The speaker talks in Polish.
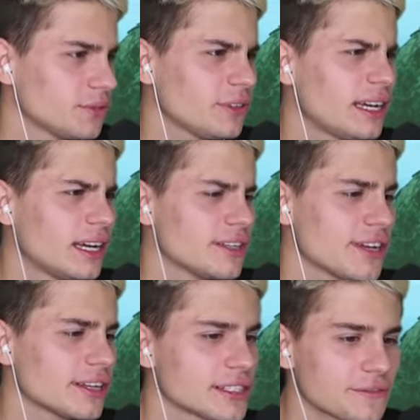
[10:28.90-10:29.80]
No weź,
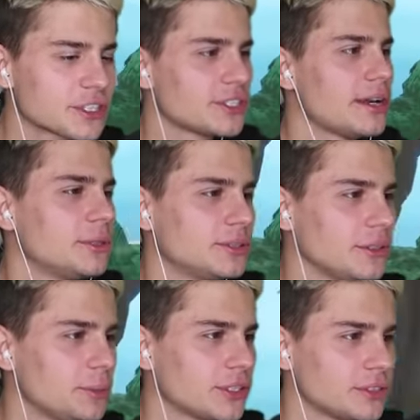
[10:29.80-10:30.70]
ja zawsze chciałem być
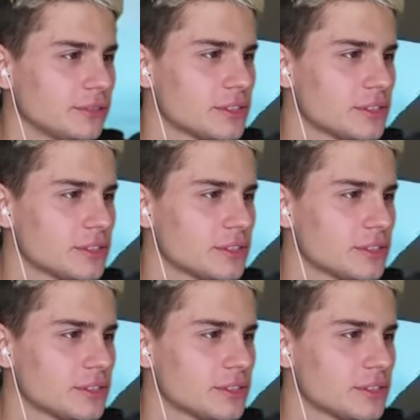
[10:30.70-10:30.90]
twoim pierwszym